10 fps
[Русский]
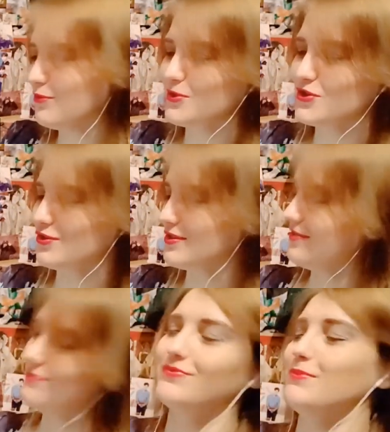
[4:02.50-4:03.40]
прическа.
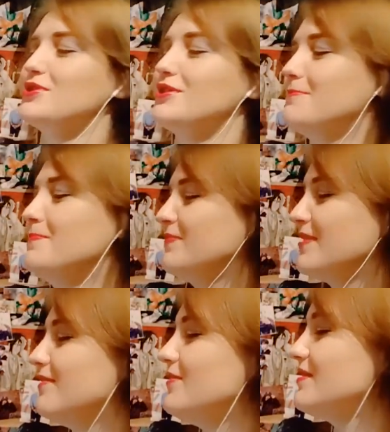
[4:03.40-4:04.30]
Вообще,
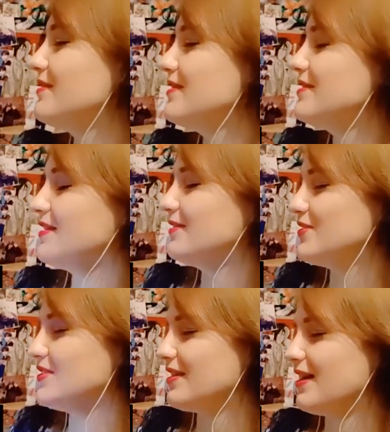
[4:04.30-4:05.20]
весь концерт
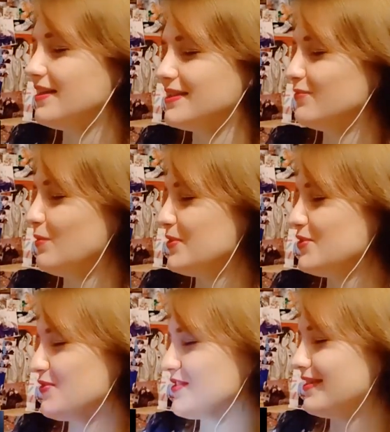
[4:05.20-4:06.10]
восторгалась его
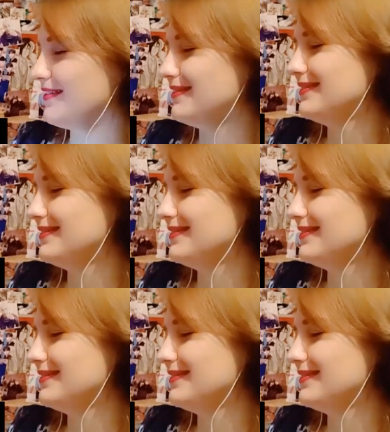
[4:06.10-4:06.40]
прической.